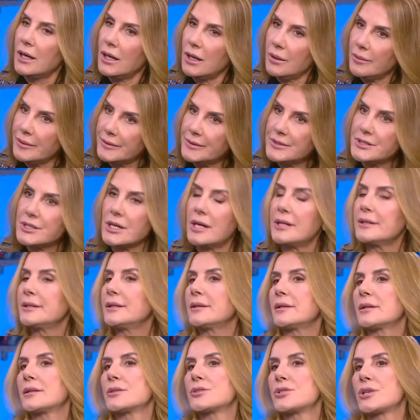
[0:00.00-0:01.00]
ama
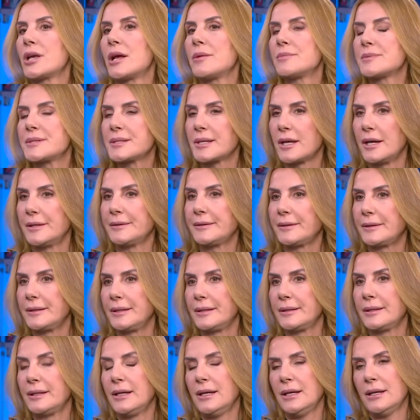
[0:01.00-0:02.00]
dışarıdan alacağız yapacağımız
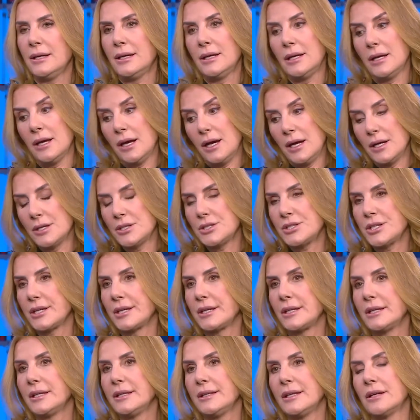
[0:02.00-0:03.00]
katkıyı da aynı
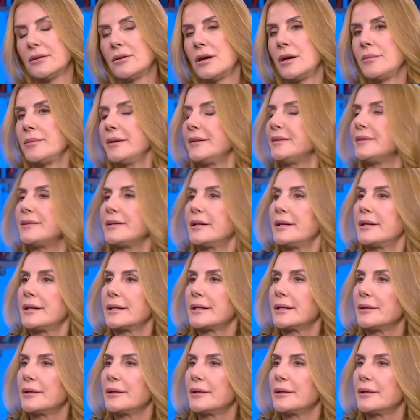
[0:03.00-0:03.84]
şekilde devam ettirelim.